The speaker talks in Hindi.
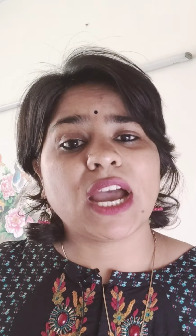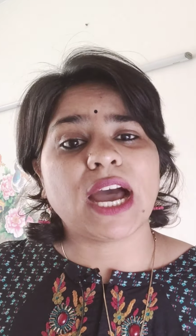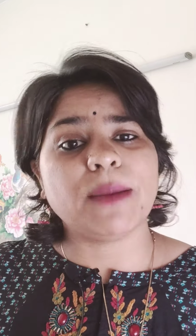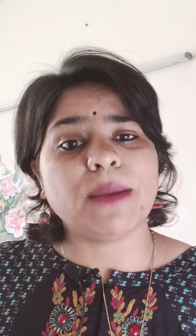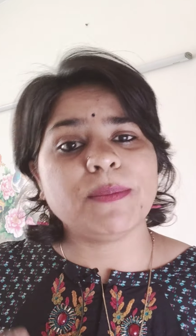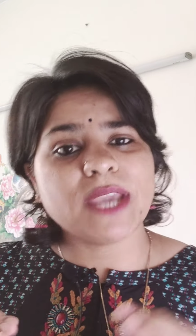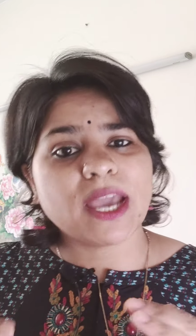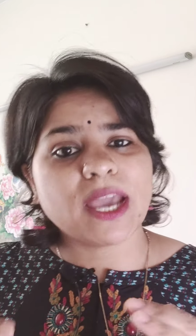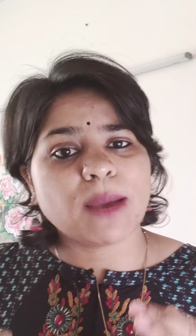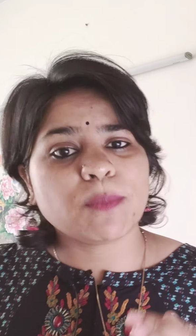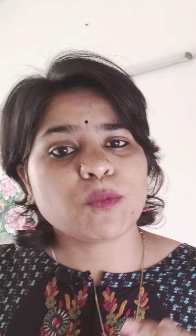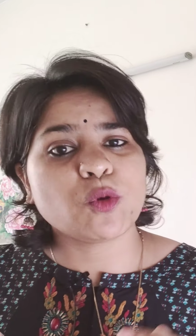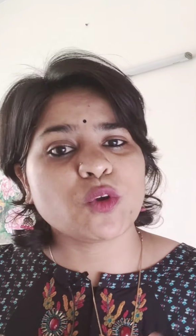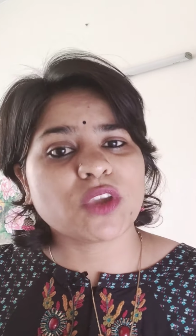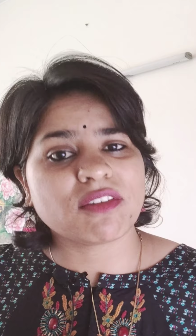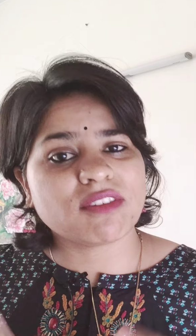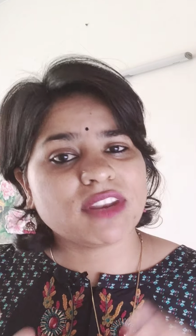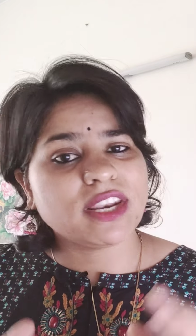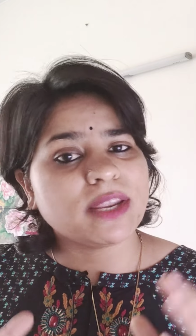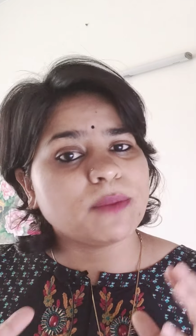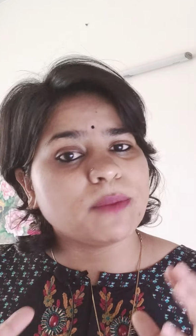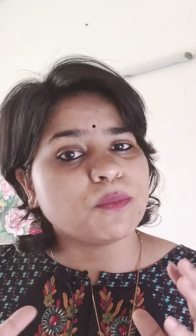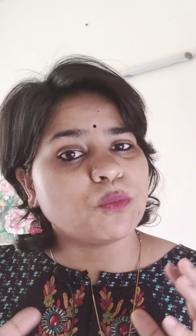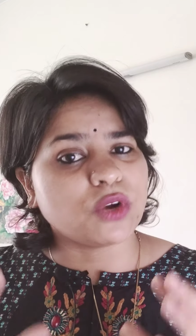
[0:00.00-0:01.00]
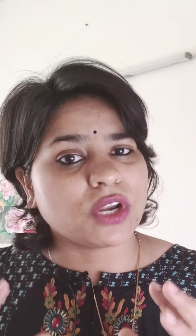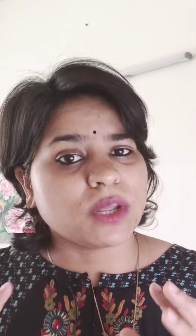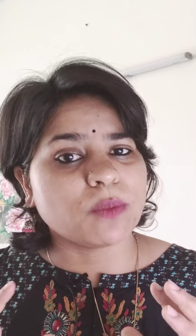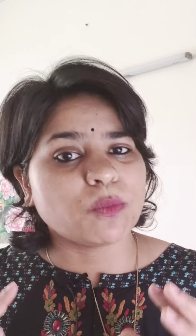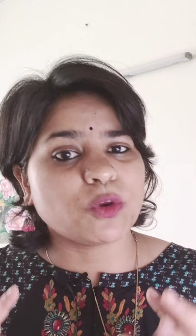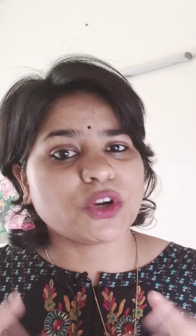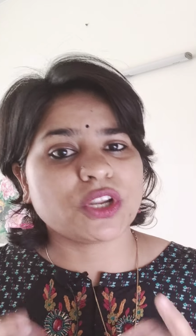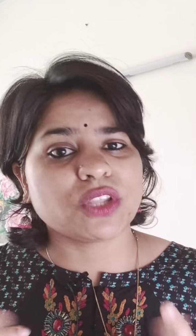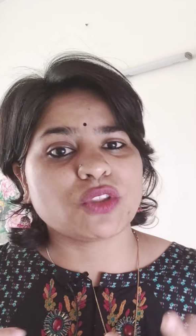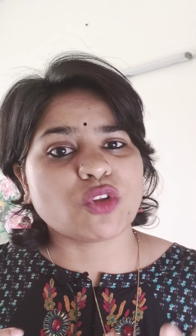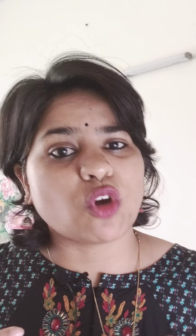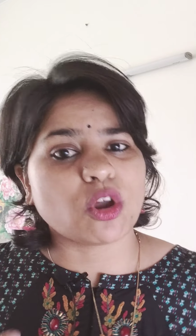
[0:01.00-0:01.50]
अभी आपको केवल एक मोटे
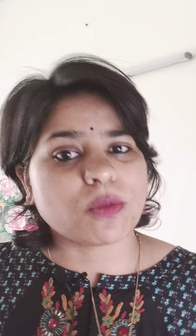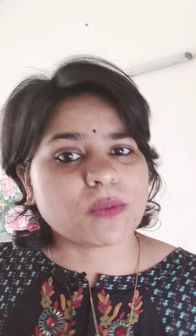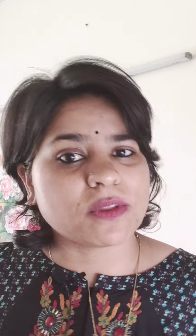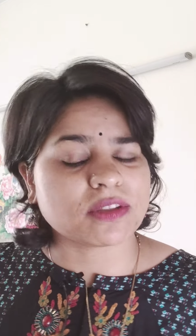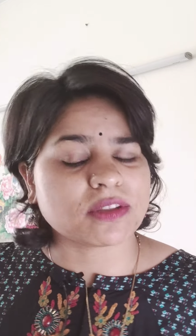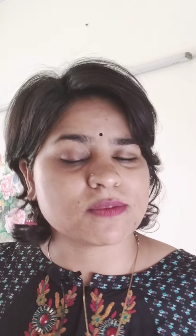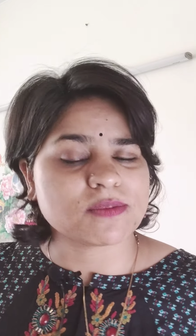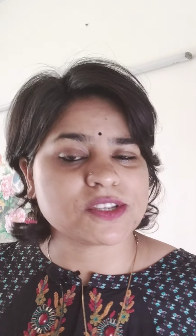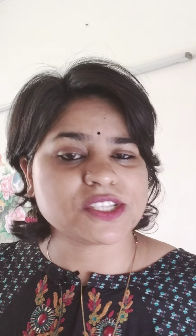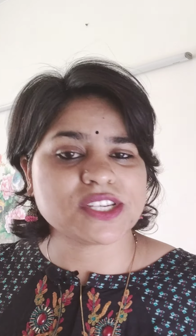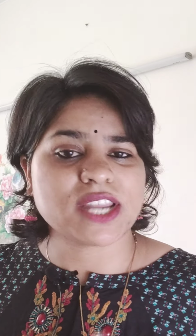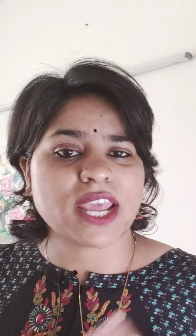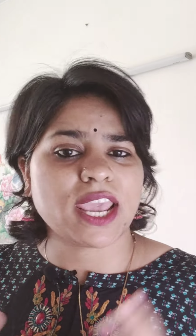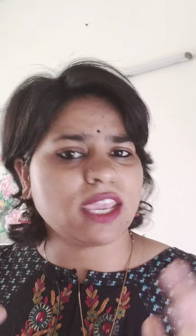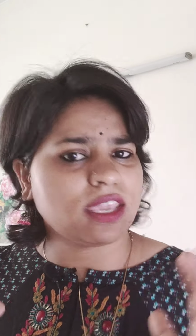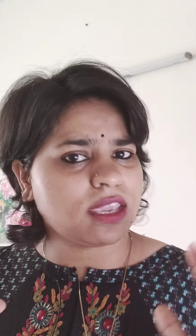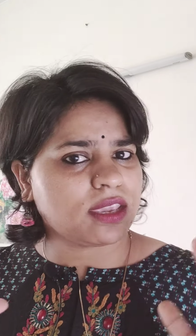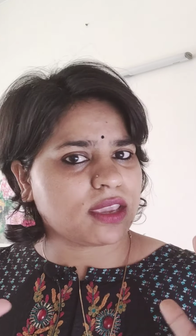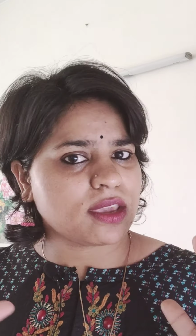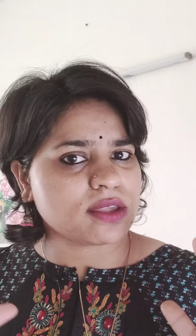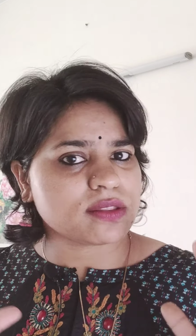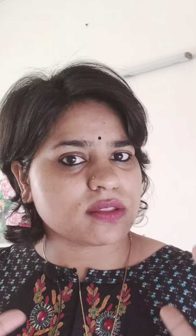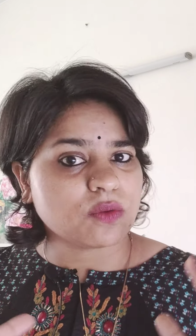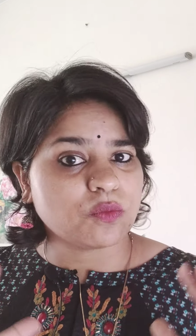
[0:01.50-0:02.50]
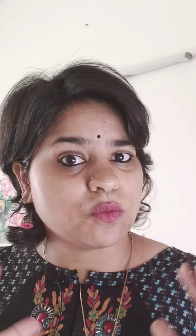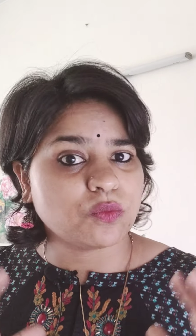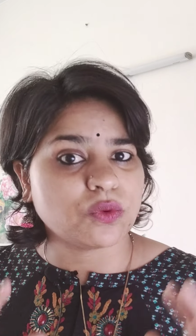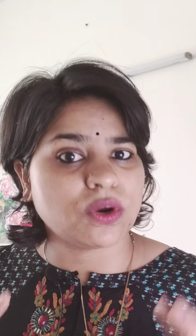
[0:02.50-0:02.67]
मोटे तौर पे समझना है कि कैसे